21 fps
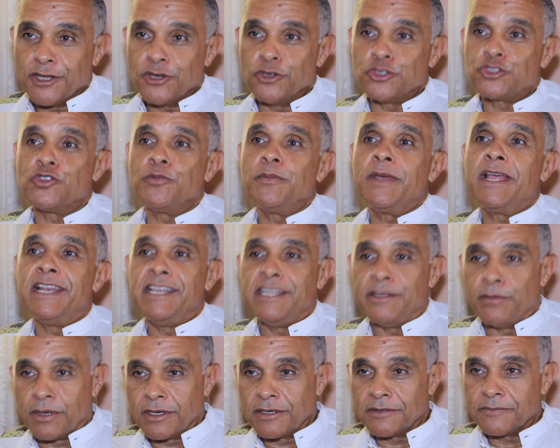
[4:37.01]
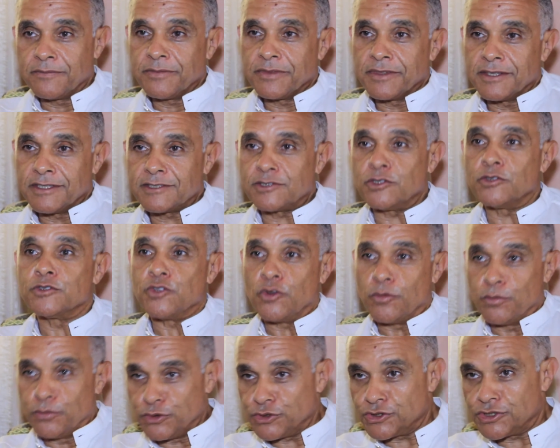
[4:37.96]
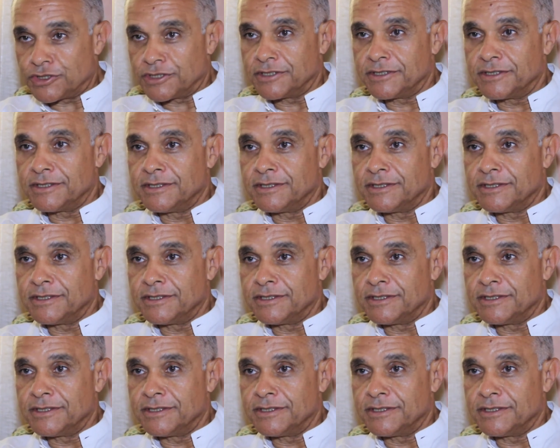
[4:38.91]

le chemin libre, sans embûche.